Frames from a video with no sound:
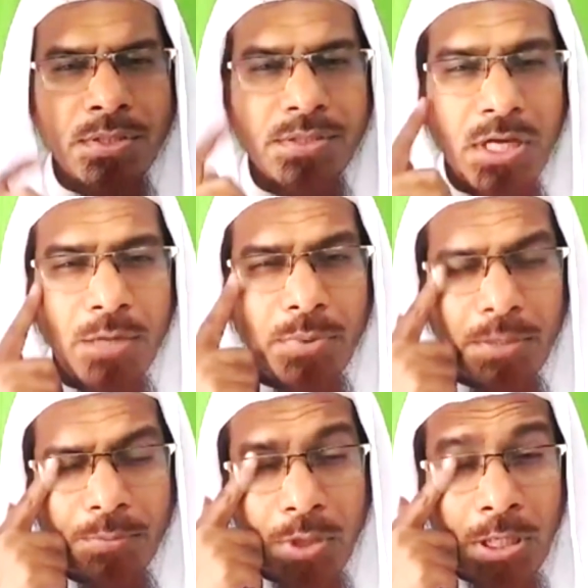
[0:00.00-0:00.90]
সাহাবি
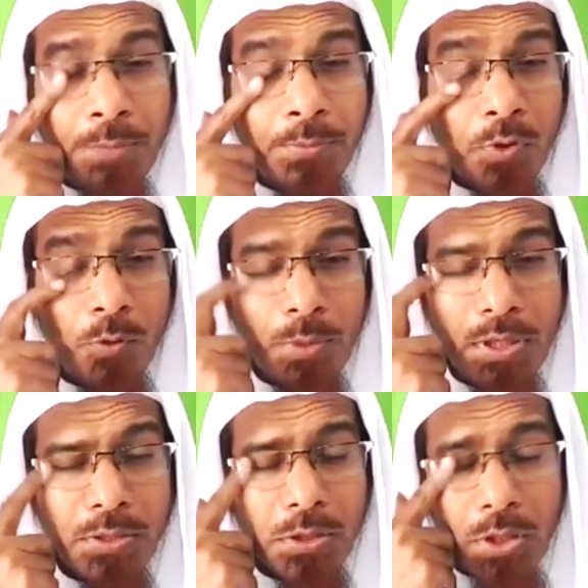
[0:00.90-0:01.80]
আবদুল্লাহ ইবনে ওমর
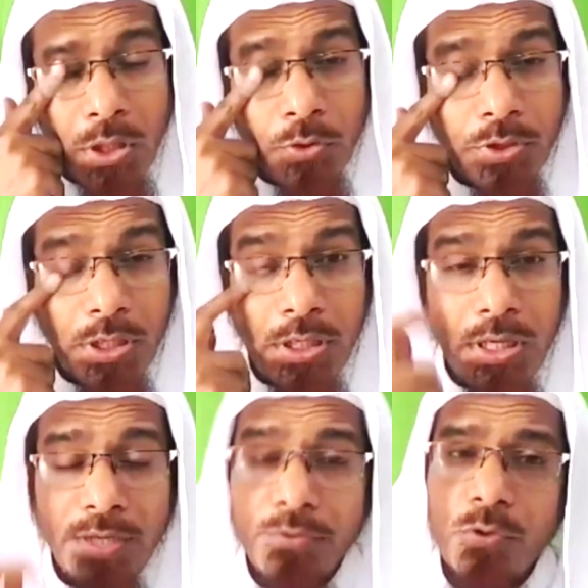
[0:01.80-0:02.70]
রাদিয়াল্লাহু তাআলা
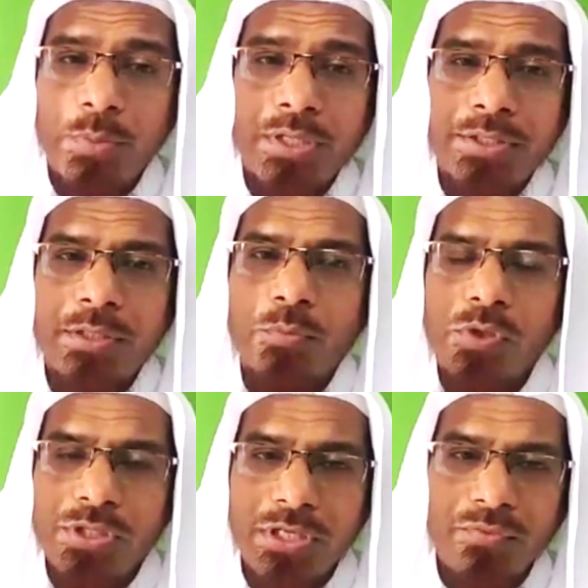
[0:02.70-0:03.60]
আনহুমা তিনি
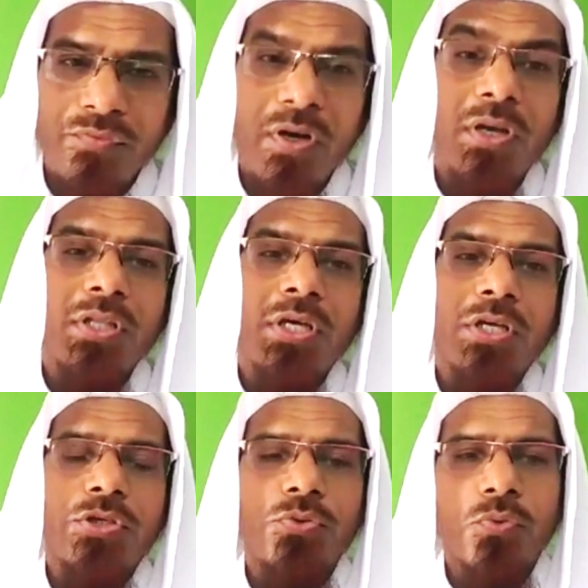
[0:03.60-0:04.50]
বলছেন ফরদা
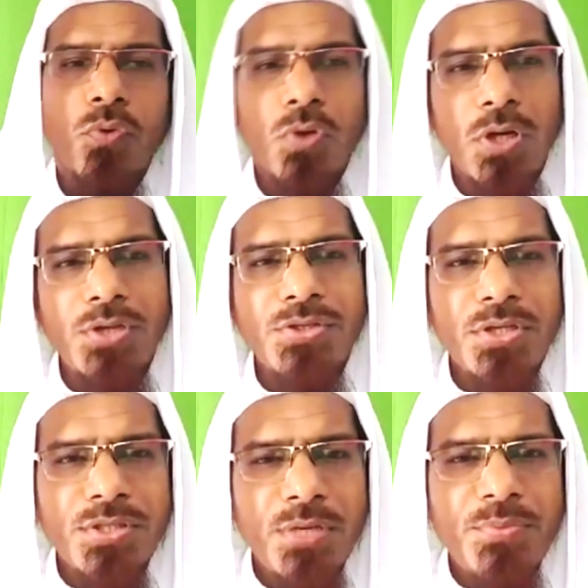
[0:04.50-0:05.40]
রাসূলুল্লাহ
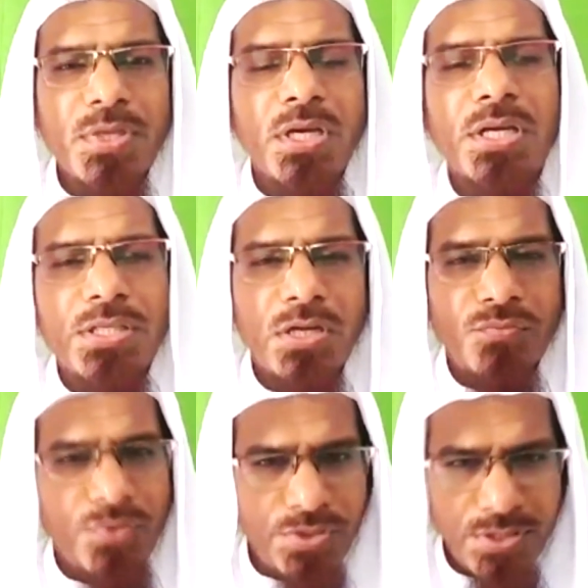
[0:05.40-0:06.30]
সাল্লাল্লাহু যাকাতাল
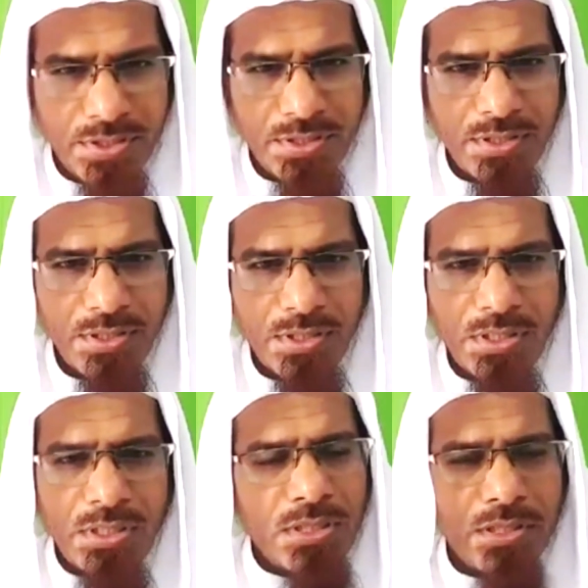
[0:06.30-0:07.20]
ফিতর
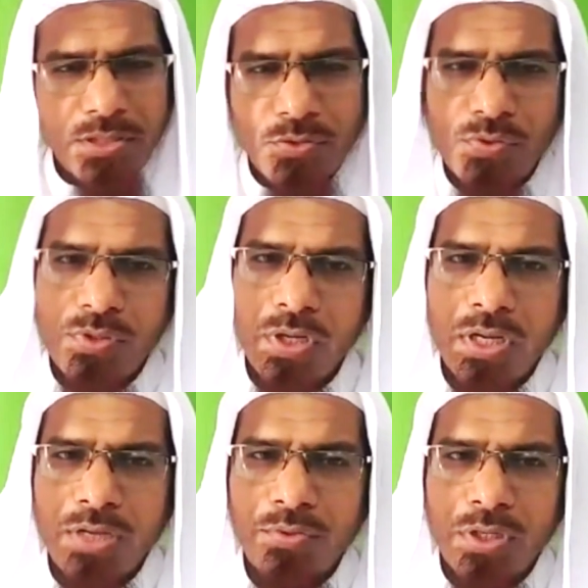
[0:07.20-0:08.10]
রাসূল
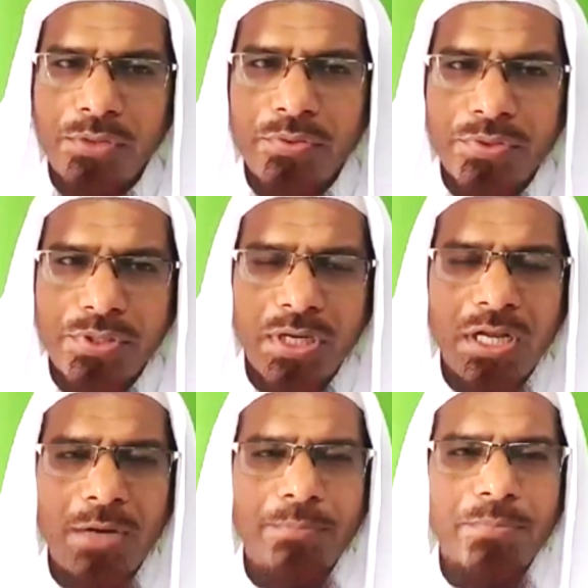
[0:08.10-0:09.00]
সাল্লাল্লাহু আলাইহি
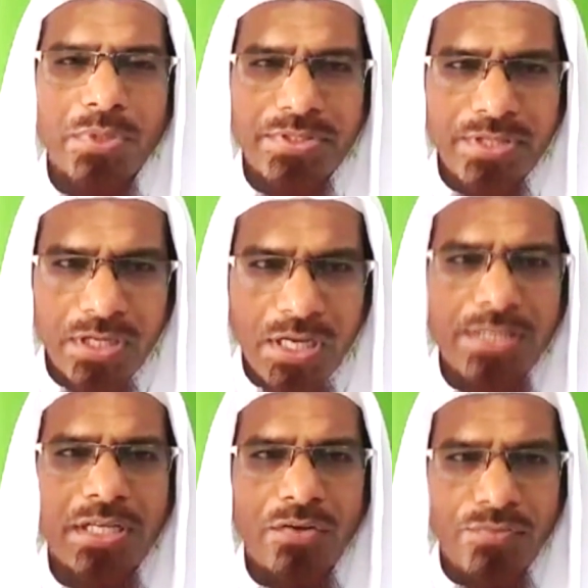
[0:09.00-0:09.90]
ওয়াসাল্লাম
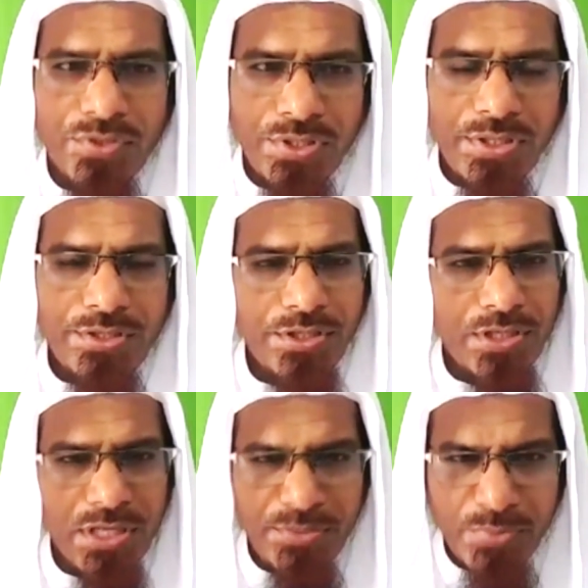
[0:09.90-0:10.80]
যাকাতাল ফিতর
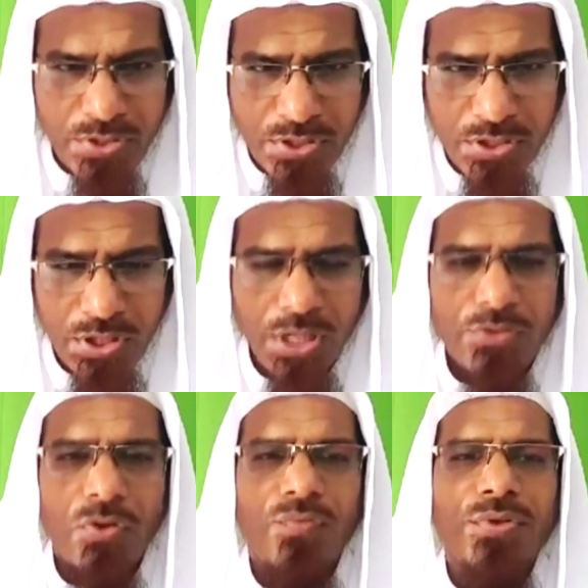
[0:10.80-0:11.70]
যেটাকে আমরা
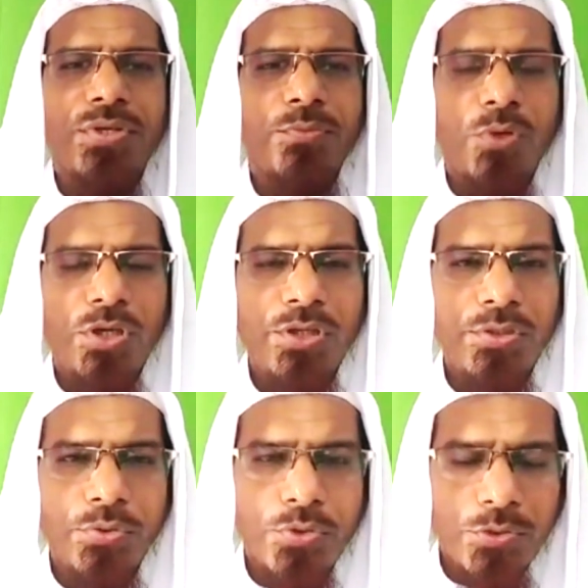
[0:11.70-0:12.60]
ফিতর বলি
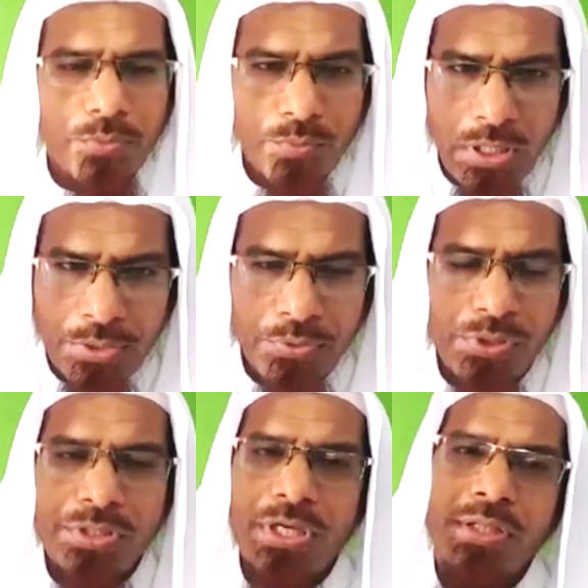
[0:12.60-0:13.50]
দুটোই ব্যবহার
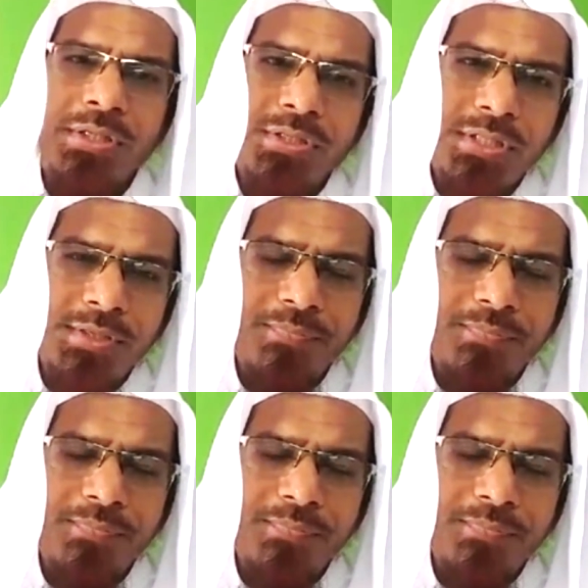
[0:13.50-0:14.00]
হয়েছে হাদিসে